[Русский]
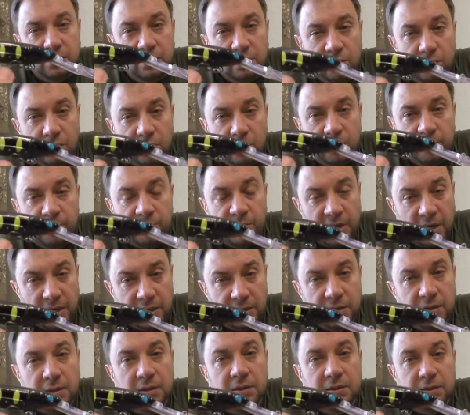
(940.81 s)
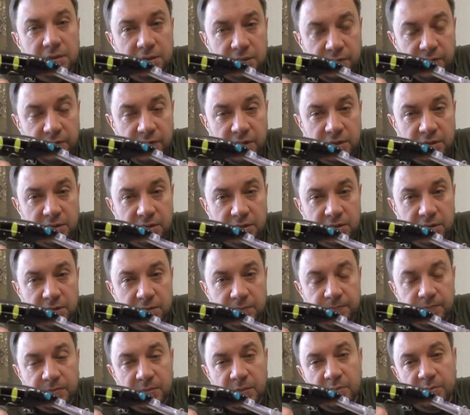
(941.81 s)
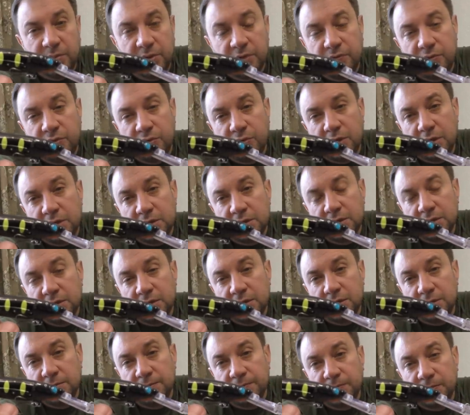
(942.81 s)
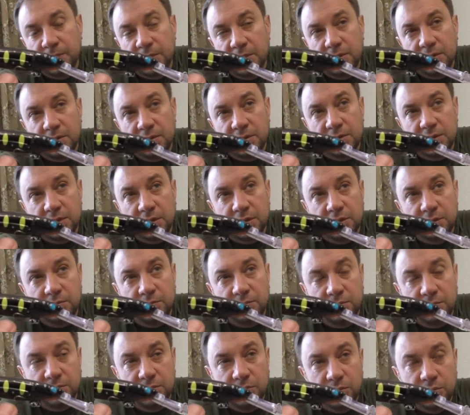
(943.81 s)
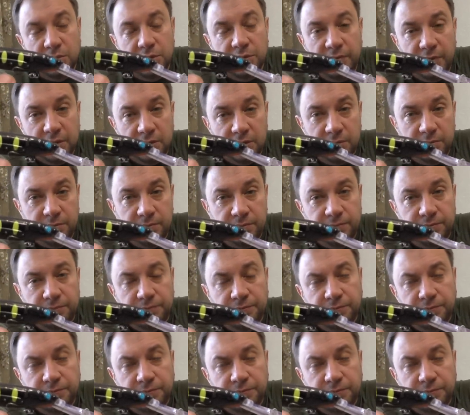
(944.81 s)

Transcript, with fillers: но пятна светятся под флюоресцентным, э, скажем, ну, светом.